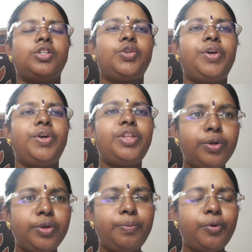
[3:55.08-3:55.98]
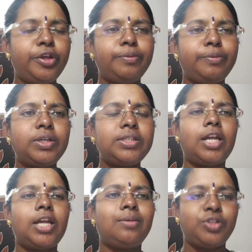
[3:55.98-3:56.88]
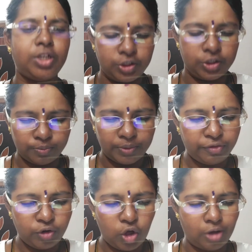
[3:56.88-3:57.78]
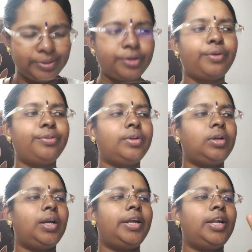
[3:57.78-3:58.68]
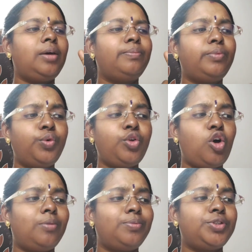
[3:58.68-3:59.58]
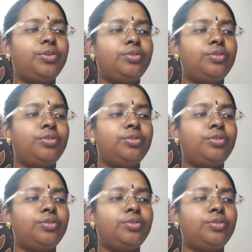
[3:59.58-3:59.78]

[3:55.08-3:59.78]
ஸோ ஏதோ ஒரு போயமுக்கு சாராம்சம் எழுதணும் எவ்வளோ ஆப்ஷன் கொடுத்துருக்காங்கன்னா மூணு ஆப்ஷன்